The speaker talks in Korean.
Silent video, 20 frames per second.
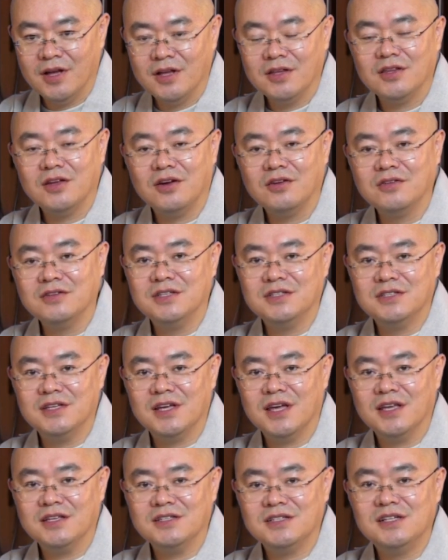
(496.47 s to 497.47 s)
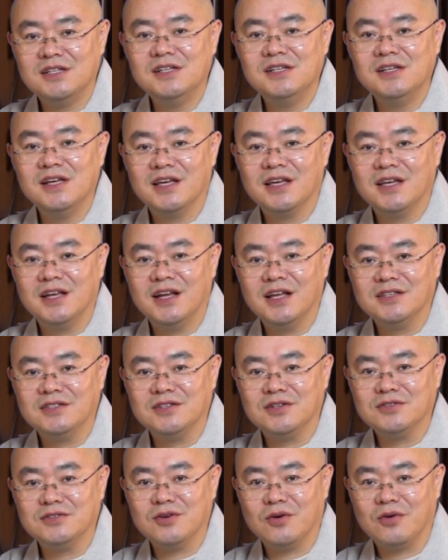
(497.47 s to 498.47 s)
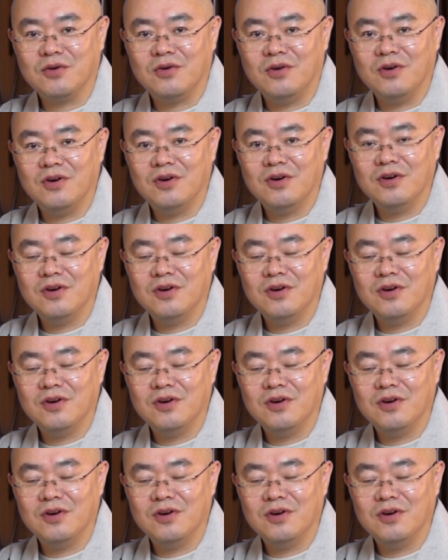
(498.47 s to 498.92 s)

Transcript: 넌 이제 진리의 길에 들어섰고,